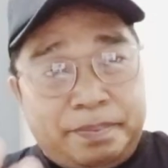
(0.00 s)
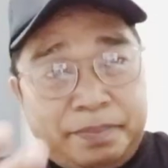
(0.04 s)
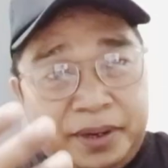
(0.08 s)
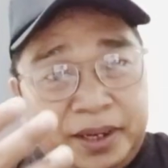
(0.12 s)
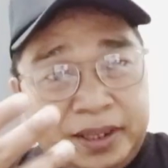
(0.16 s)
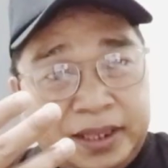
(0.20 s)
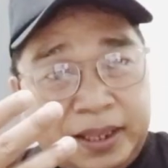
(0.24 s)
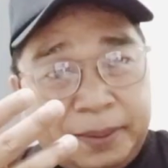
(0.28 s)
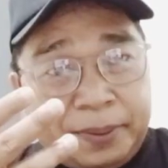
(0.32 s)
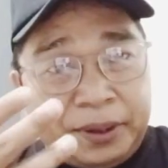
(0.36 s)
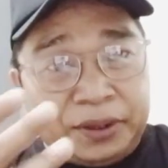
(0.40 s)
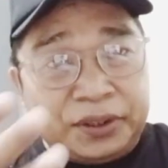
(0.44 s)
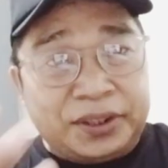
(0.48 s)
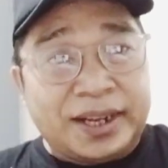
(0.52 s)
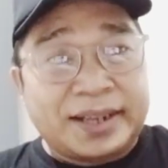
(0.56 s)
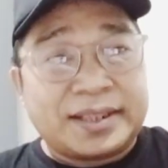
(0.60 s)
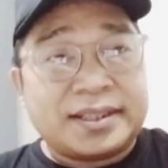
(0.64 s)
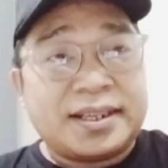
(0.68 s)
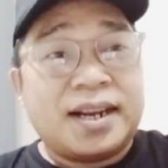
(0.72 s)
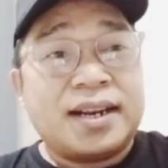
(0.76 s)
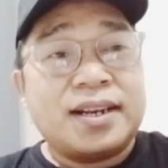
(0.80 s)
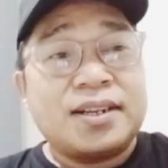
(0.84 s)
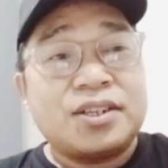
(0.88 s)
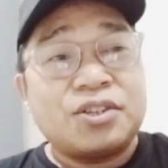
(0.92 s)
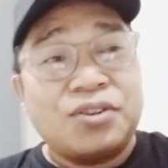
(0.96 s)
Kita
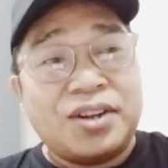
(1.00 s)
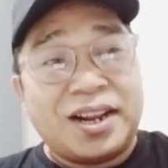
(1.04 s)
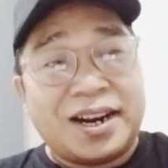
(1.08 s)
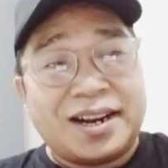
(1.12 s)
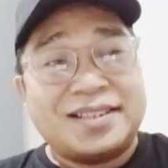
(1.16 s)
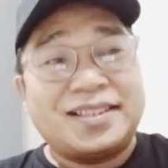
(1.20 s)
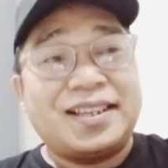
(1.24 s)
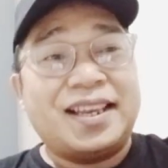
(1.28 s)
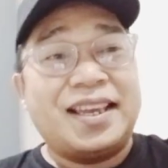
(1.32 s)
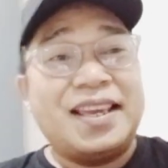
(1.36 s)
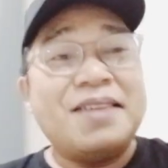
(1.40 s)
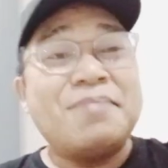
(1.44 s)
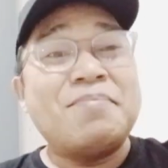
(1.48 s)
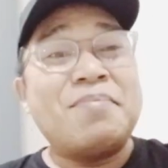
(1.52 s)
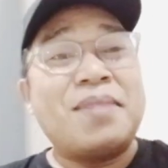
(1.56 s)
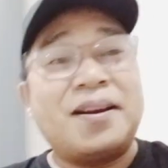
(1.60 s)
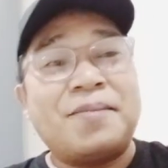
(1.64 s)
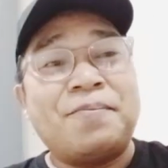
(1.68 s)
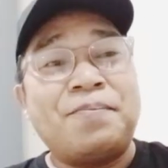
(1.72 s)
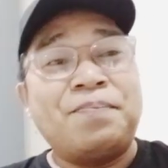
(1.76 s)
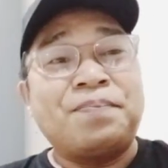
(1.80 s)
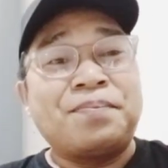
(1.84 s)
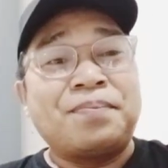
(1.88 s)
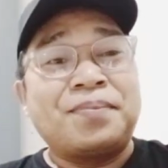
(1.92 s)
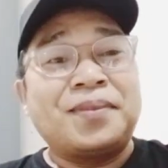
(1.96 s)
prioritaskan saudara
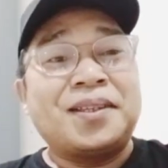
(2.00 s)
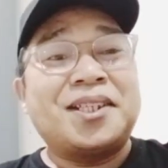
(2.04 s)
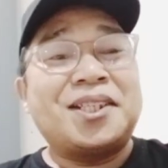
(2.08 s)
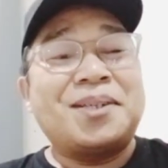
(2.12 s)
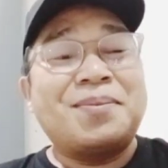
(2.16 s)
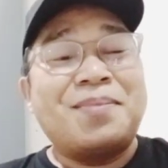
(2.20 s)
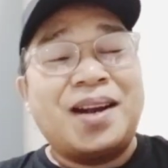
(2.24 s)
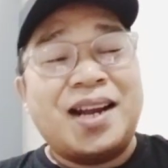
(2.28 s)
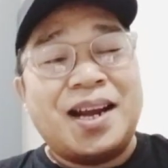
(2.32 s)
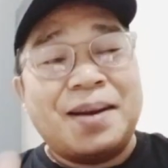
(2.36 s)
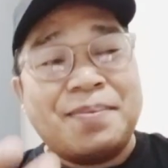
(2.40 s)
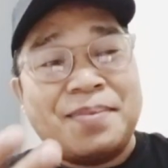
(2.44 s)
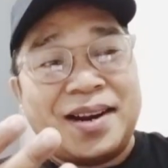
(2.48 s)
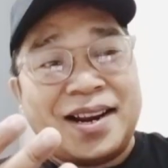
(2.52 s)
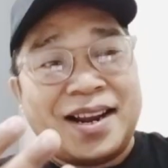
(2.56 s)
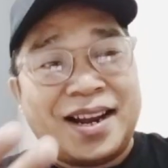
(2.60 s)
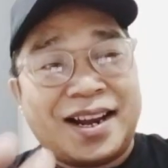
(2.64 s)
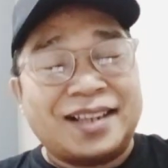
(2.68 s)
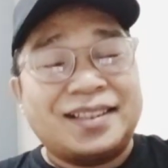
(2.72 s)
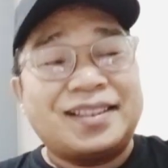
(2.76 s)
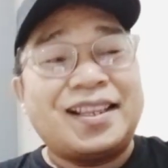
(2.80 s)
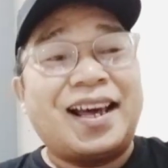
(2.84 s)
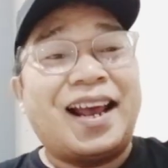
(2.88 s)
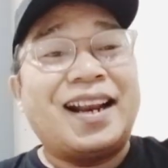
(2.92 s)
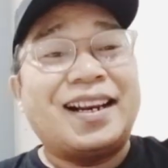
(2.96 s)
seiman sebagai
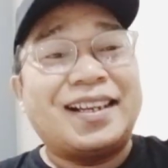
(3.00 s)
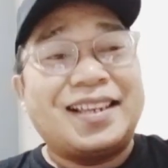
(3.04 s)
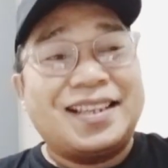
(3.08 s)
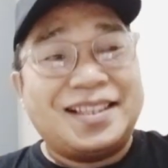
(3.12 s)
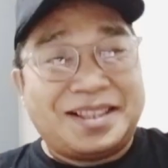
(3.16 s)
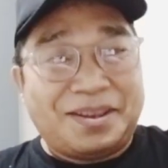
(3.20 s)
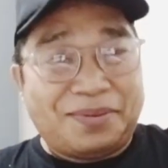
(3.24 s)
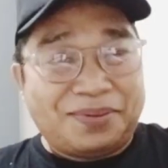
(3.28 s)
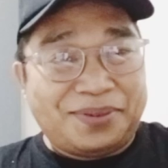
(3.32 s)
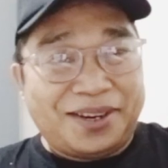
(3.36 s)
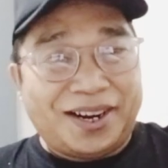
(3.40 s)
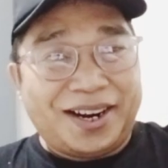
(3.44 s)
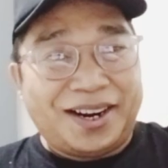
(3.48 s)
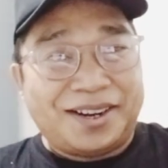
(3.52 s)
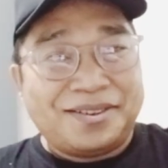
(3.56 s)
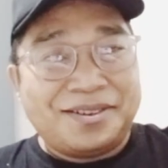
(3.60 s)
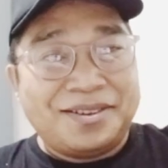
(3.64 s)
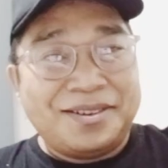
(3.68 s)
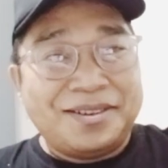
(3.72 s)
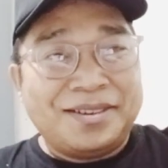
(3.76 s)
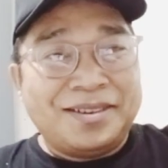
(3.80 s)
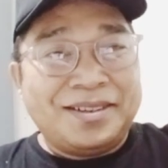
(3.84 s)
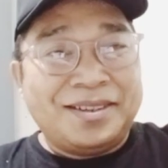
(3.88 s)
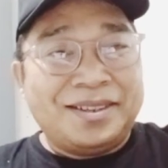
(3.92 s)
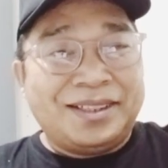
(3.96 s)
kata Alkitab saudara.
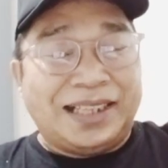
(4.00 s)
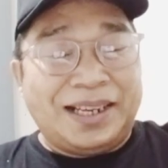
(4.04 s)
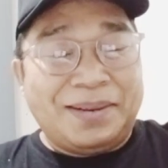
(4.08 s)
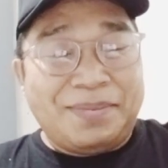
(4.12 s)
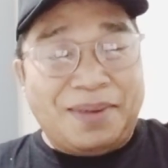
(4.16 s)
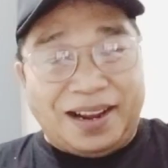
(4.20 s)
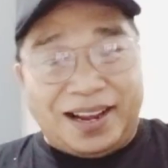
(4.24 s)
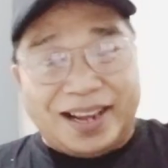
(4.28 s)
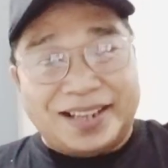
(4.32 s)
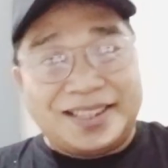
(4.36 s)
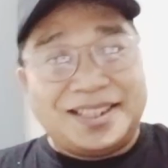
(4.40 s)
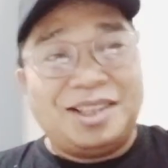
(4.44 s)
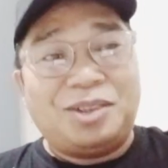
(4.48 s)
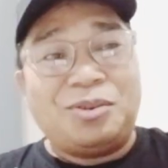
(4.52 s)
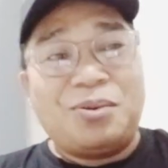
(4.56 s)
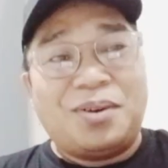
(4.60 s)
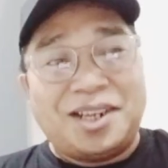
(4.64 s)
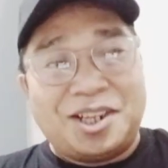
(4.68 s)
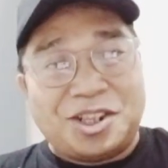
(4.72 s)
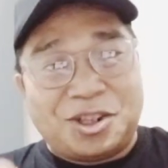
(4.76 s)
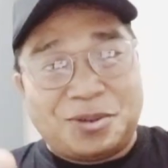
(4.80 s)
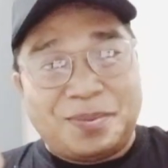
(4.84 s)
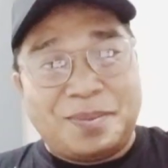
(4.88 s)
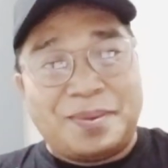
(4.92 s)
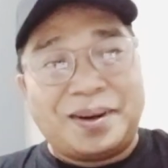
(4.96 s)
Terima kasih Tuhan
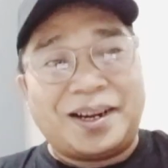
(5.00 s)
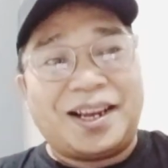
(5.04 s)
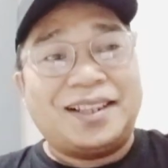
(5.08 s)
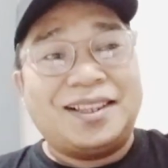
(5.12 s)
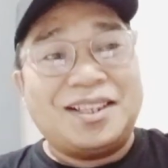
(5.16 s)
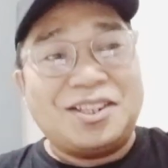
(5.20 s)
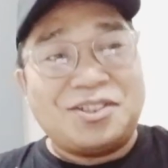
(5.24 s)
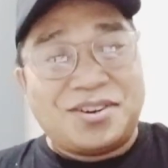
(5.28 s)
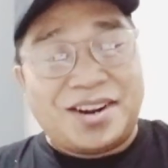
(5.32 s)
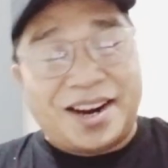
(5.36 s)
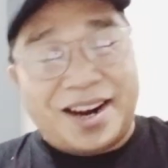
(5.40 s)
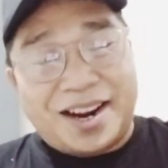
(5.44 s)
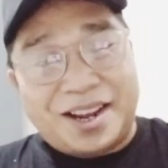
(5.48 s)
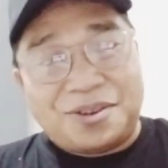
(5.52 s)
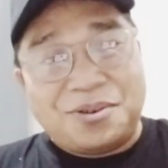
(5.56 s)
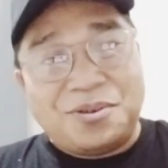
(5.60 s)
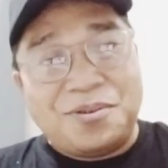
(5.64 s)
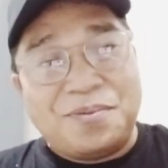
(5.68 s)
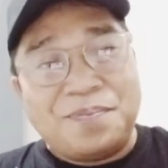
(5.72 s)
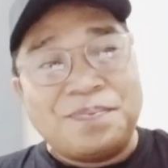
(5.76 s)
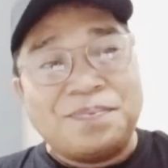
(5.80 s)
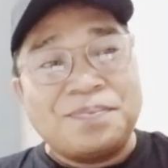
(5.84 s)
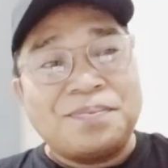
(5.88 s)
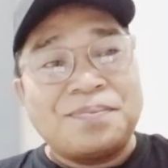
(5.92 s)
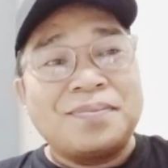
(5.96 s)
Yesus memberkati saudaraku